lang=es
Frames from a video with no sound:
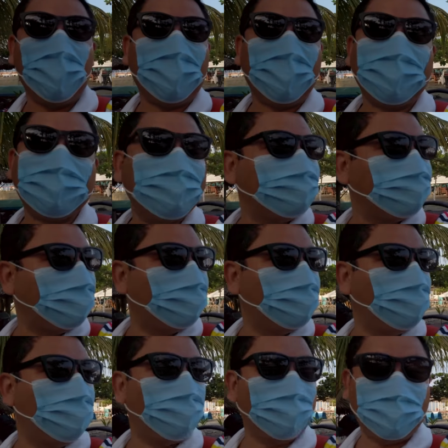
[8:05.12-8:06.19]
buscar
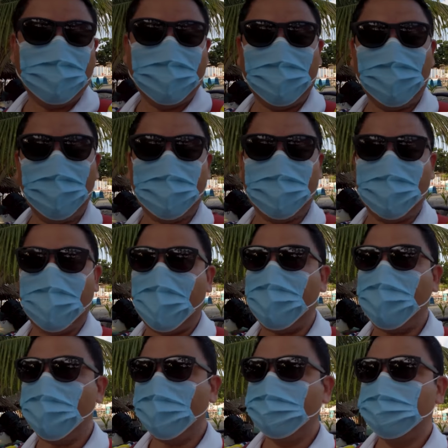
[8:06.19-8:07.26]
desayuno. Me dijeron que
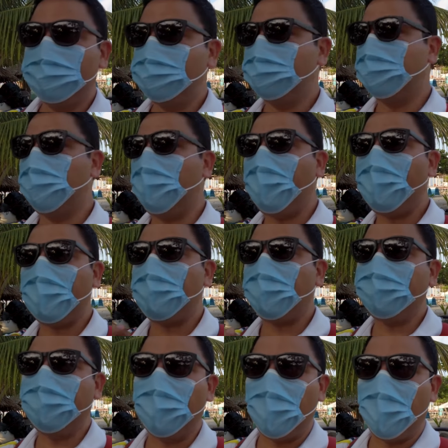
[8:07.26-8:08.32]
hay unas
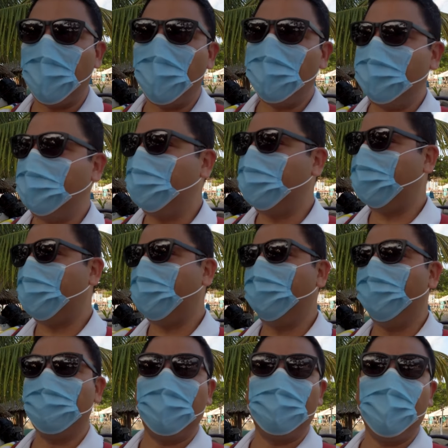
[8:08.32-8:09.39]
arepas de huevo
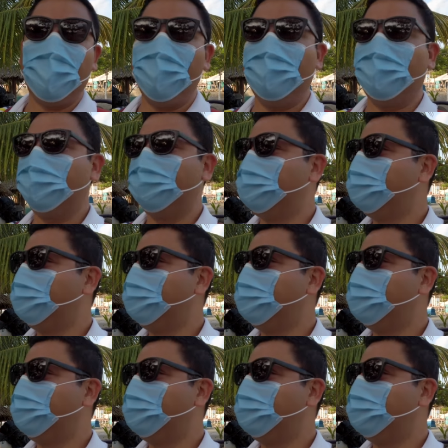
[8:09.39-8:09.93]
increíbles, vamos a ver.